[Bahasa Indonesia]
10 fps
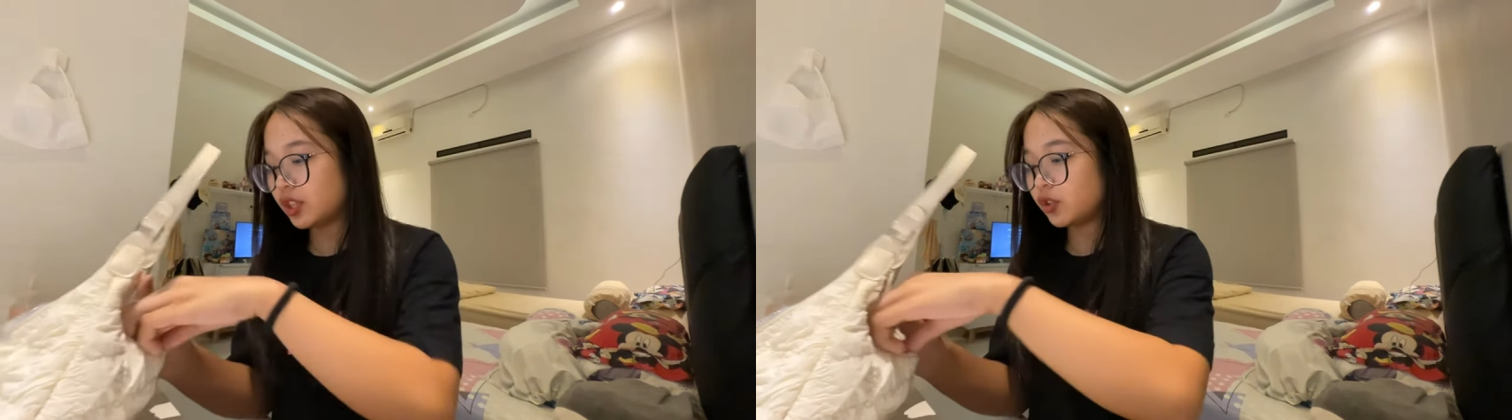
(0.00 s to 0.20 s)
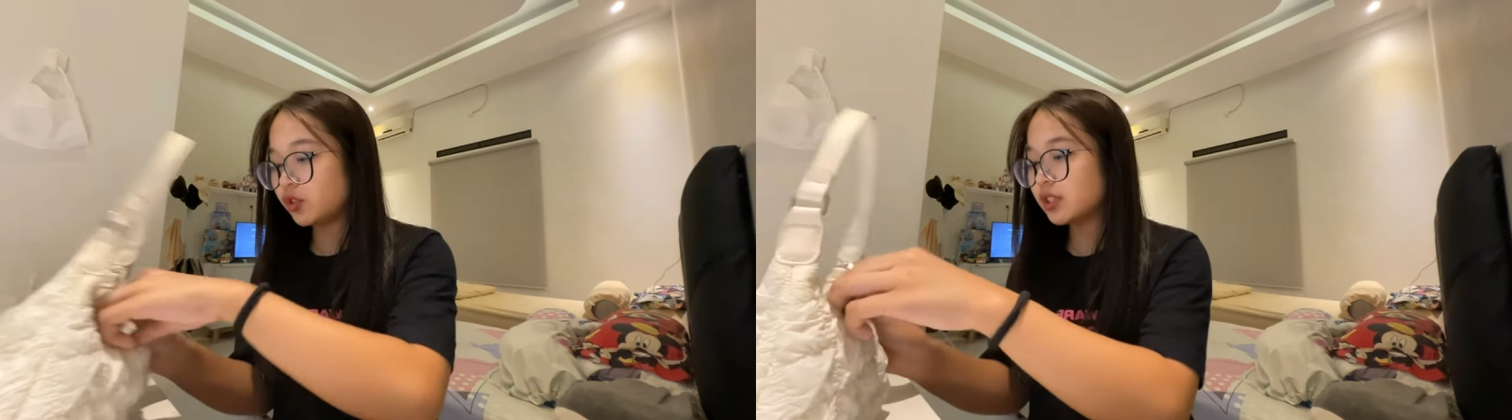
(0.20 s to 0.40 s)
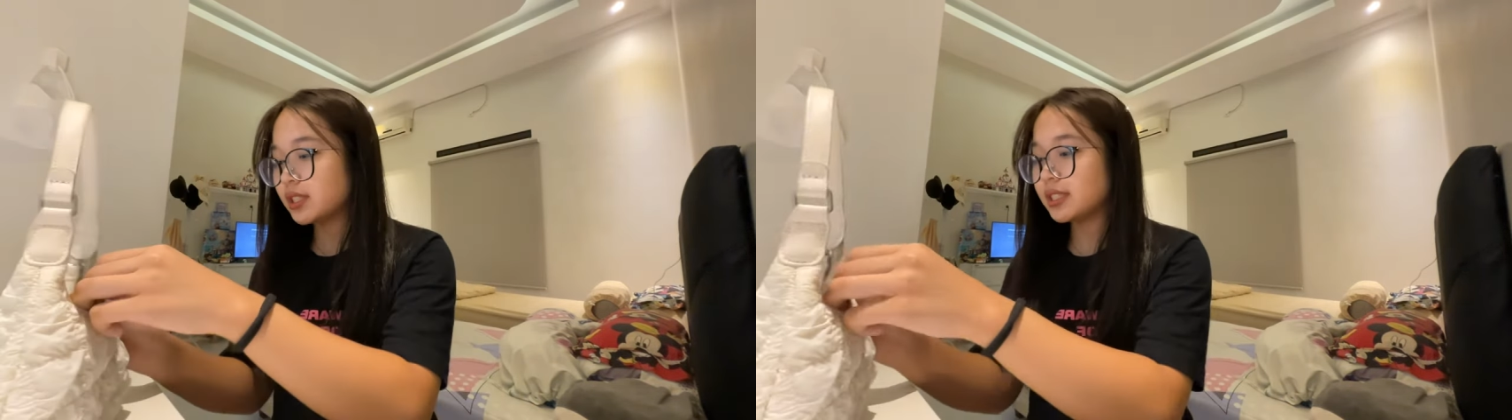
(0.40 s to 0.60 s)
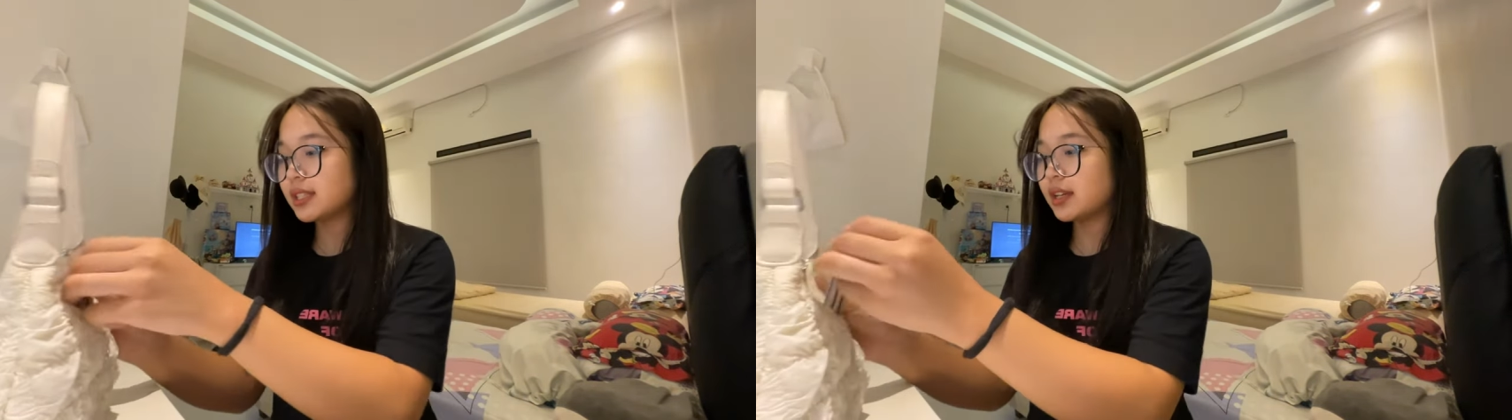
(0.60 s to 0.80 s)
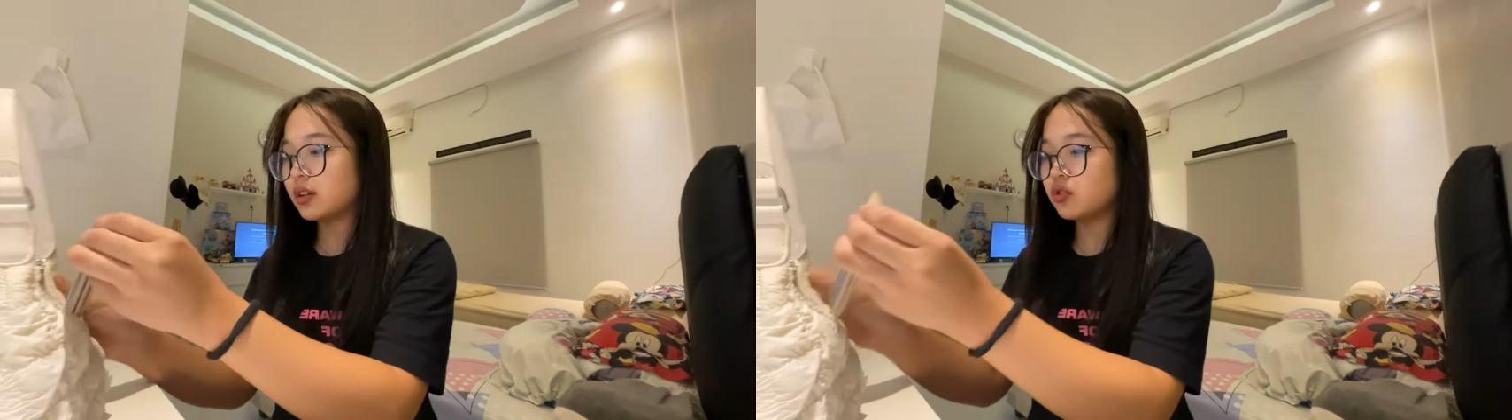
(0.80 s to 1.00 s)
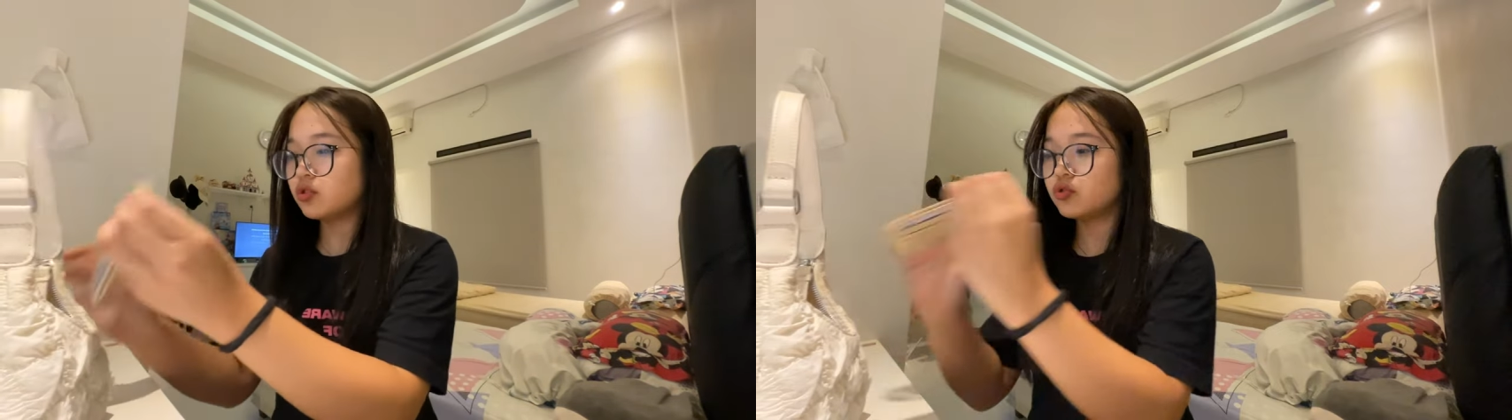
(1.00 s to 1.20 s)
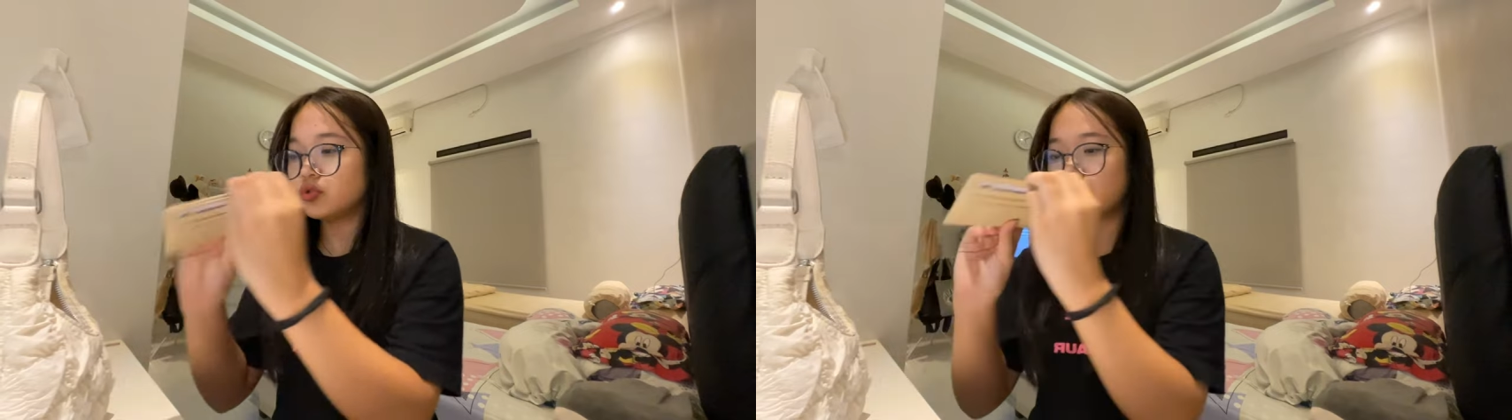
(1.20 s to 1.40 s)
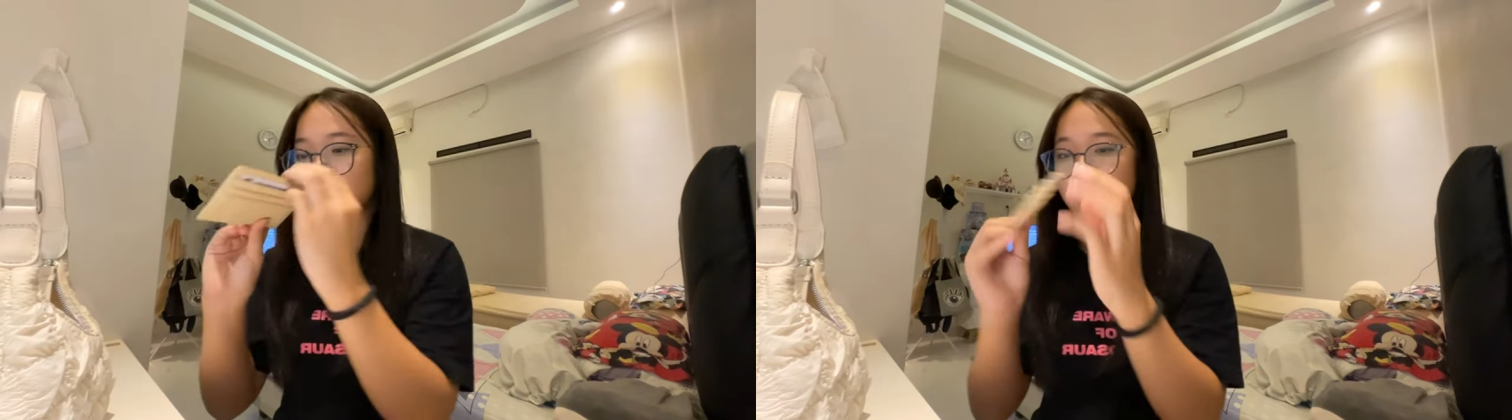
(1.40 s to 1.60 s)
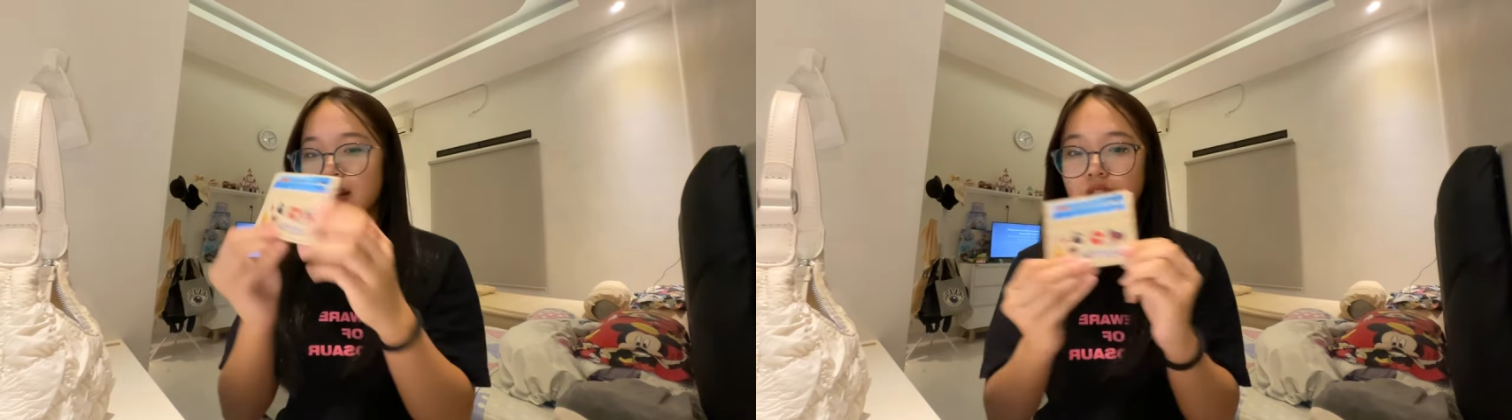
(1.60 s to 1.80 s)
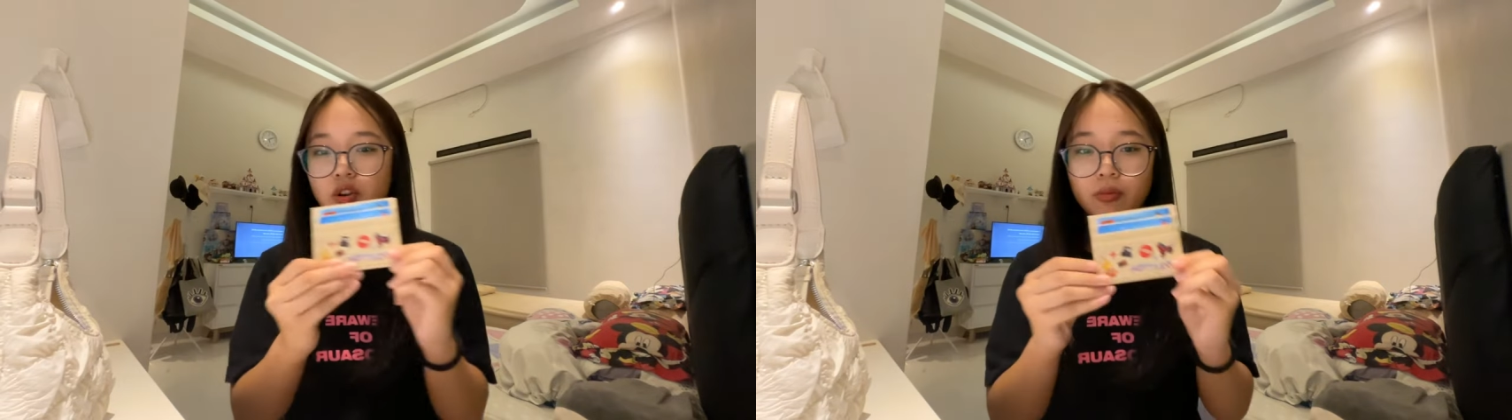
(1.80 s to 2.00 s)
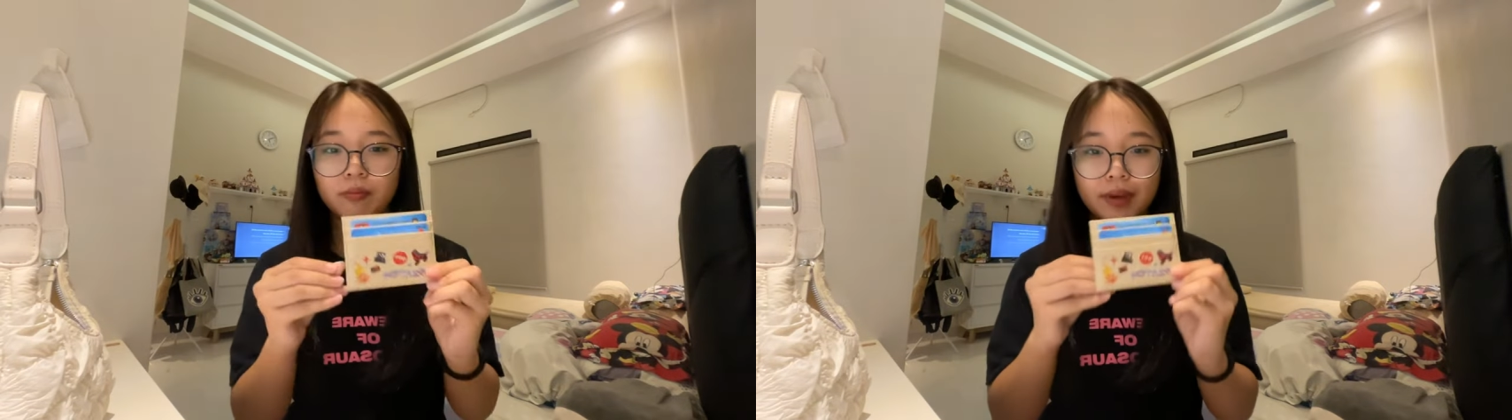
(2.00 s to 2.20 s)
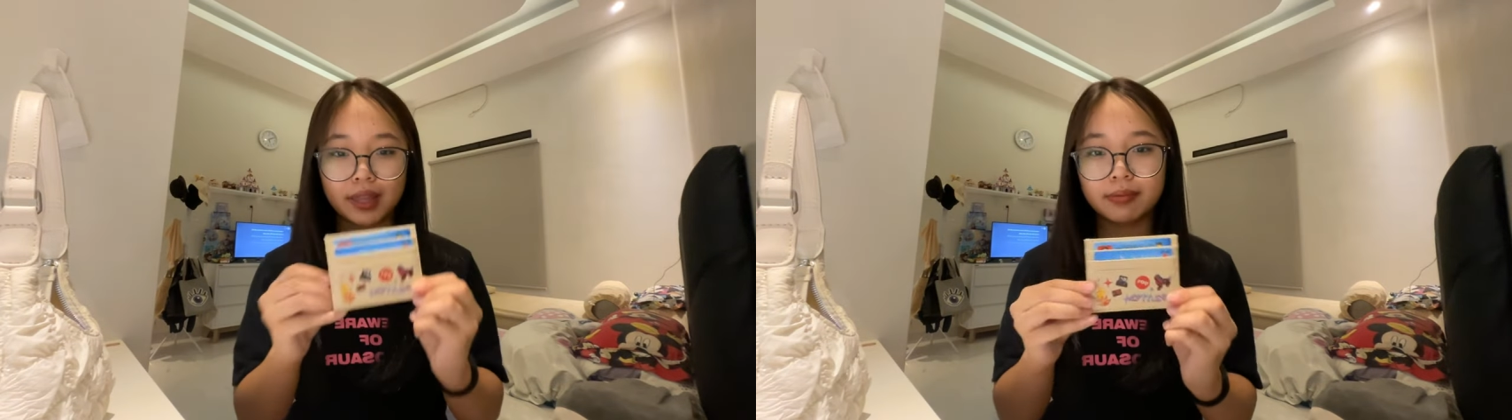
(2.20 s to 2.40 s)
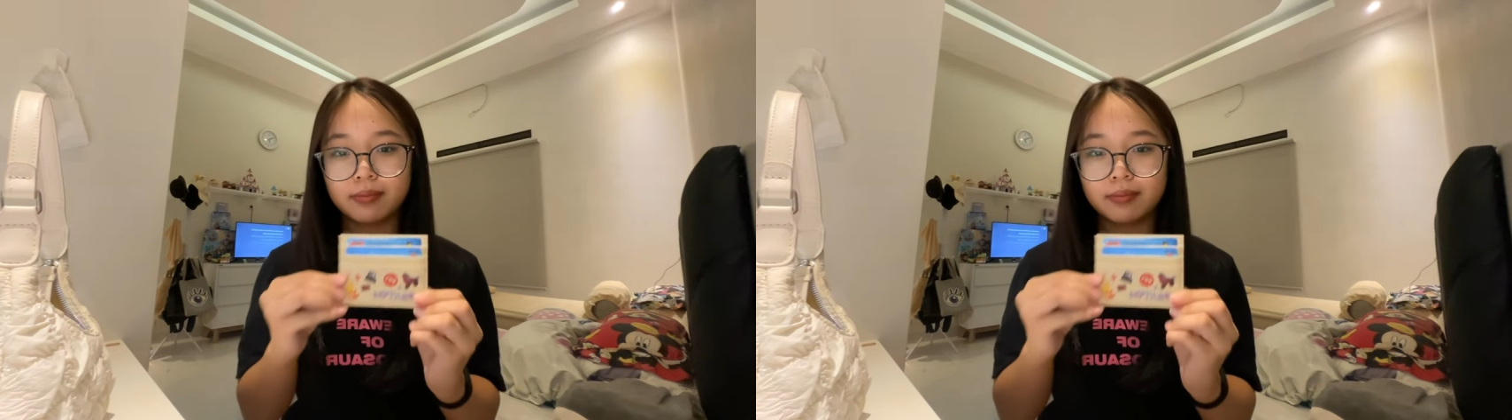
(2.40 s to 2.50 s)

Terus aku juga ada dompet,